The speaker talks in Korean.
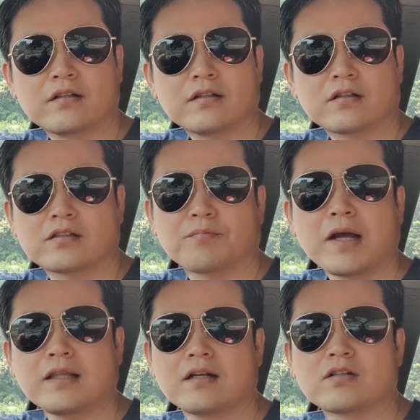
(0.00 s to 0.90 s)
그래서
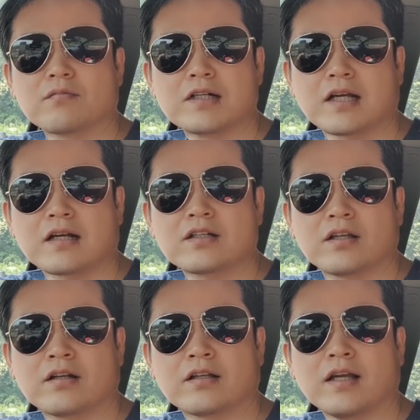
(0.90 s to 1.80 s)
판단을 정말 잘 하셔야
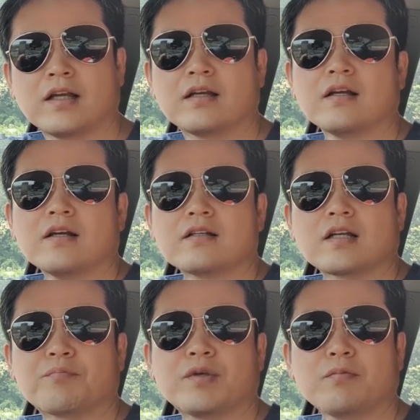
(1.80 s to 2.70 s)
되는데
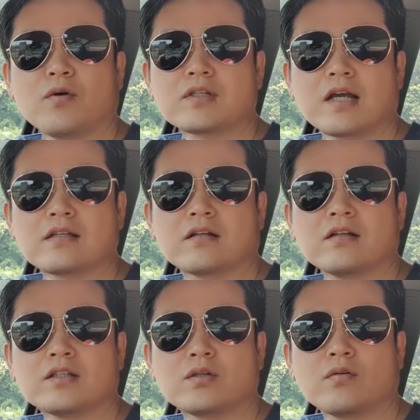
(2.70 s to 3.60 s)
자
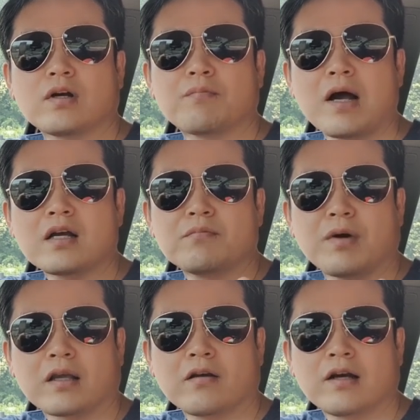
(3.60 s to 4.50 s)
비보호자에서는 신호가 방금
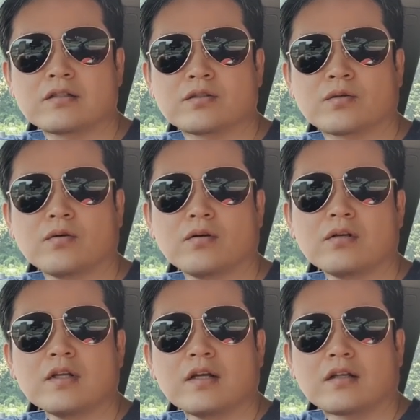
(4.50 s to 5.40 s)
바뀌어 가지고
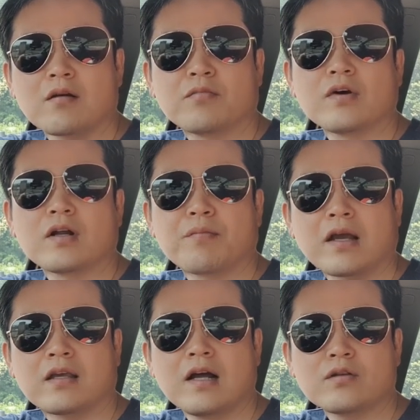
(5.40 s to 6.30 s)
당분간은
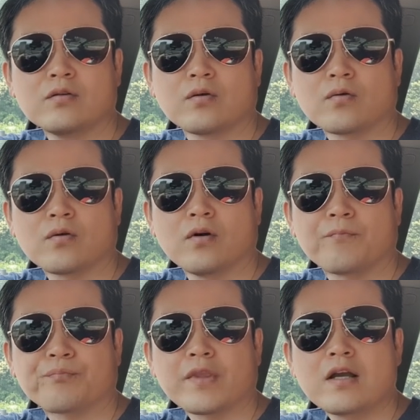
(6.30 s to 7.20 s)
바뀔 확률도 없고
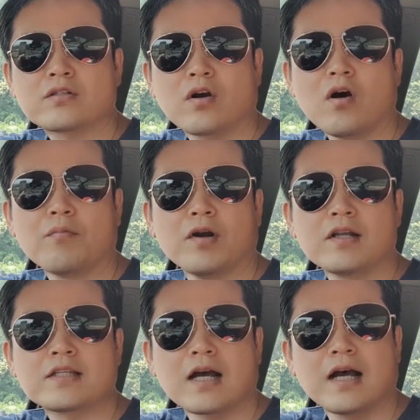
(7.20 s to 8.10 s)
저
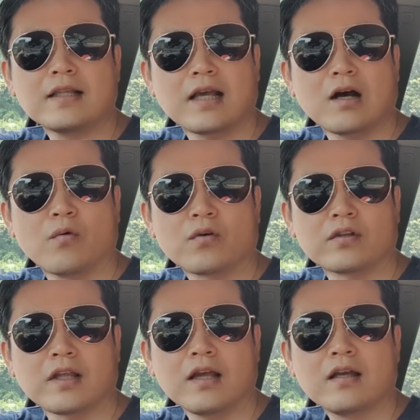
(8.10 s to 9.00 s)
멀리 차가 한 대가
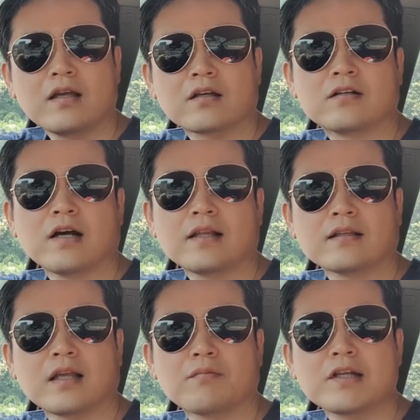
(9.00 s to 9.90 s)
오는데 그 한
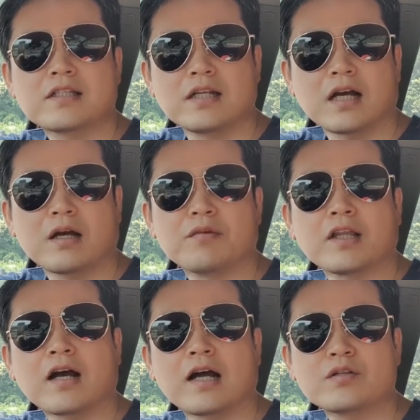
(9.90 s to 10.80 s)
대만 지나가면
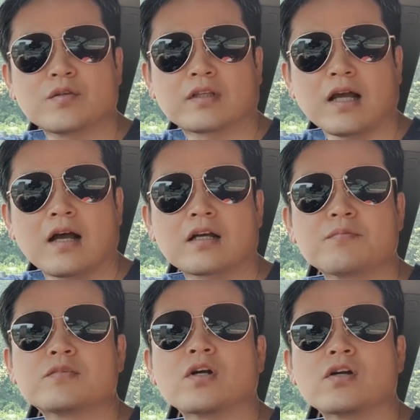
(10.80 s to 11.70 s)
내가 갈 수 있다
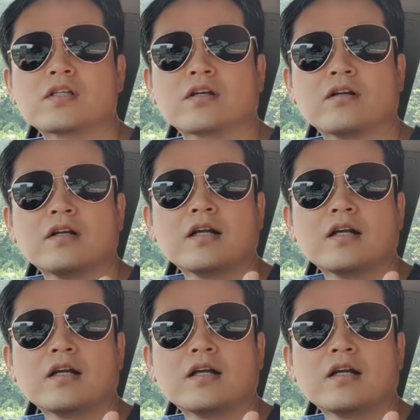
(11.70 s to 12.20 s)
그럼 정지선을